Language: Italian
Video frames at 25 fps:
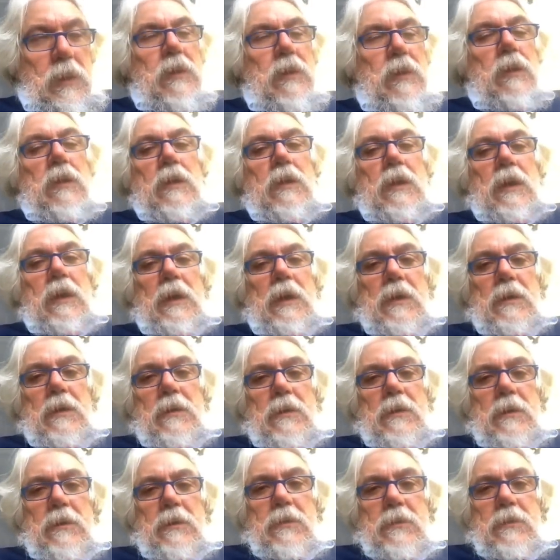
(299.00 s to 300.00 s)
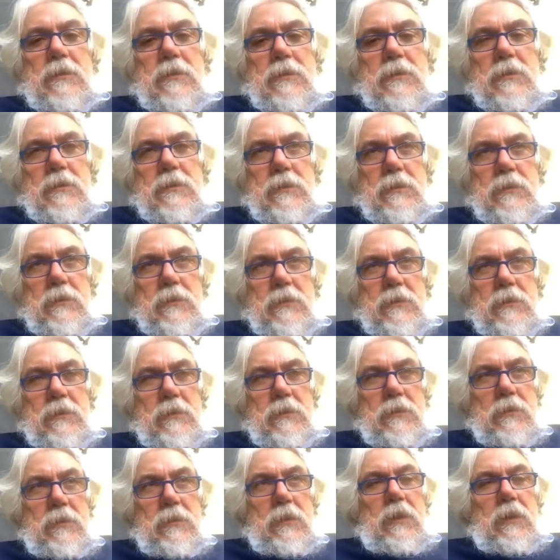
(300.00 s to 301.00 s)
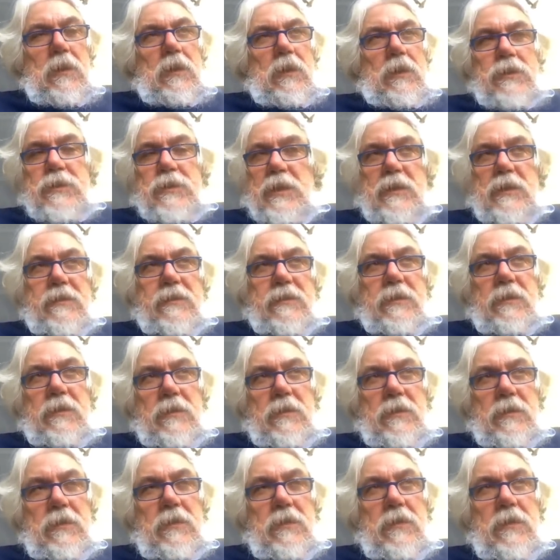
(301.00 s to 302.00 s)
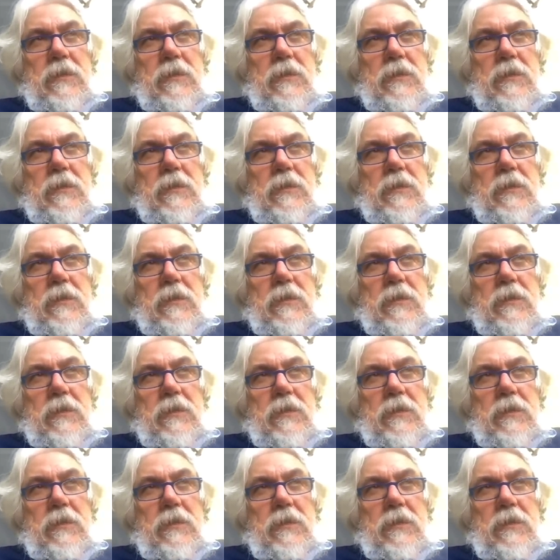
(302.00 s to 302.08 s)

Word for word: satanica o cabala o